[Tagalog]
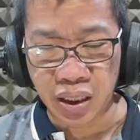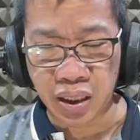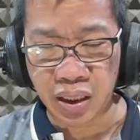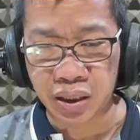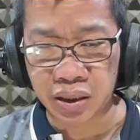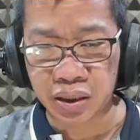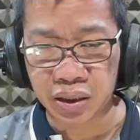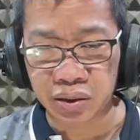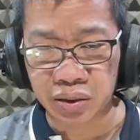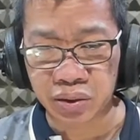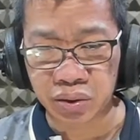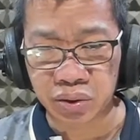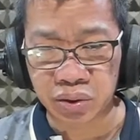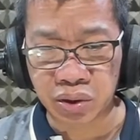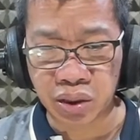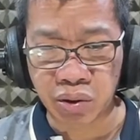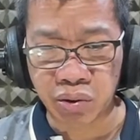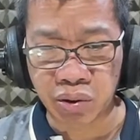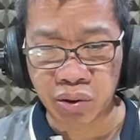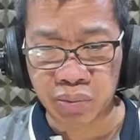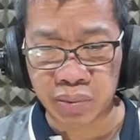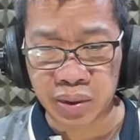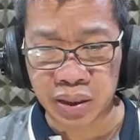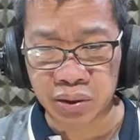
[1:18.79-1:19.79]
kaya't ito raw
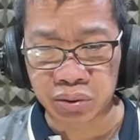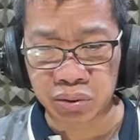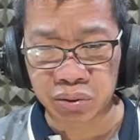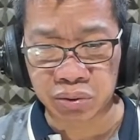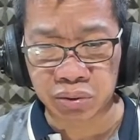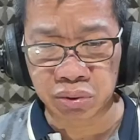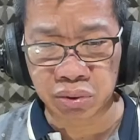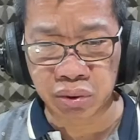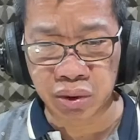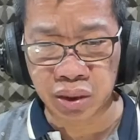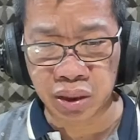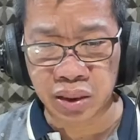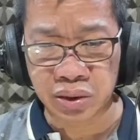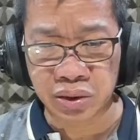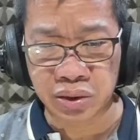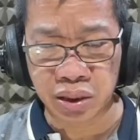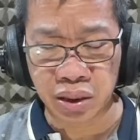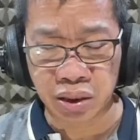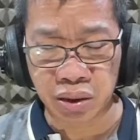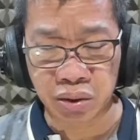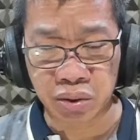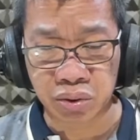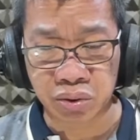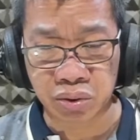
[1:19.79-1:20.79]
ay may tuturin na
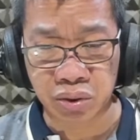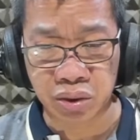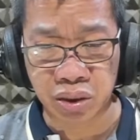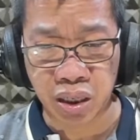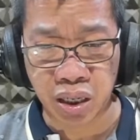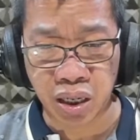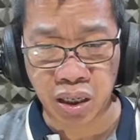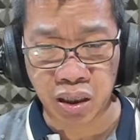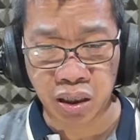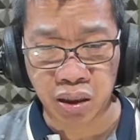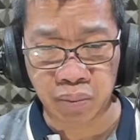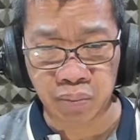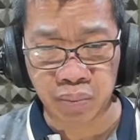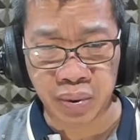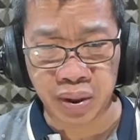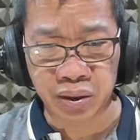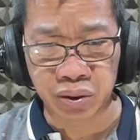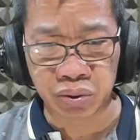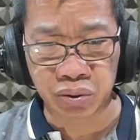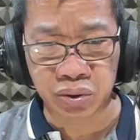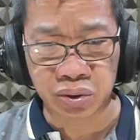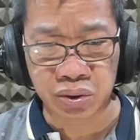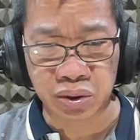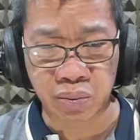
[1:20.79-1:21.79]
seryoso na ang
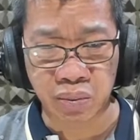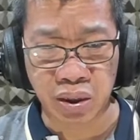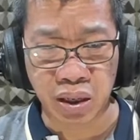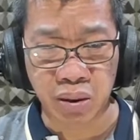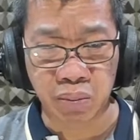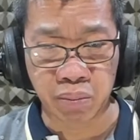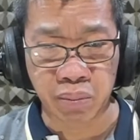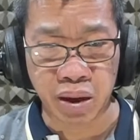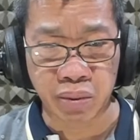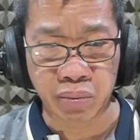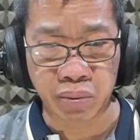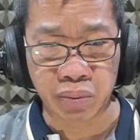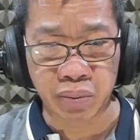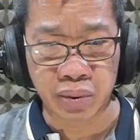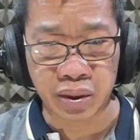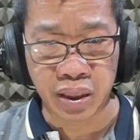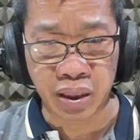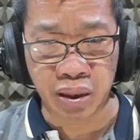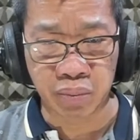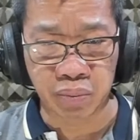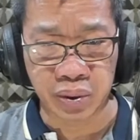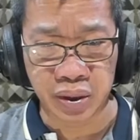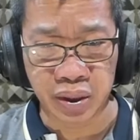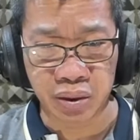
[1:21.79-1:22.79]
epekto sa mga
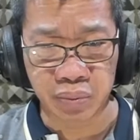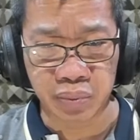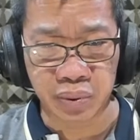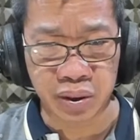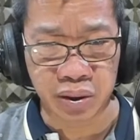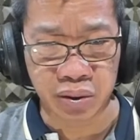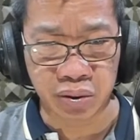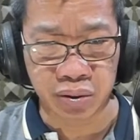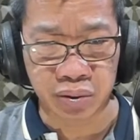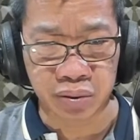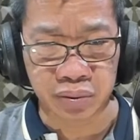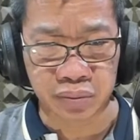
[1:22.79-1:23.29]
mamamayang Pilipino.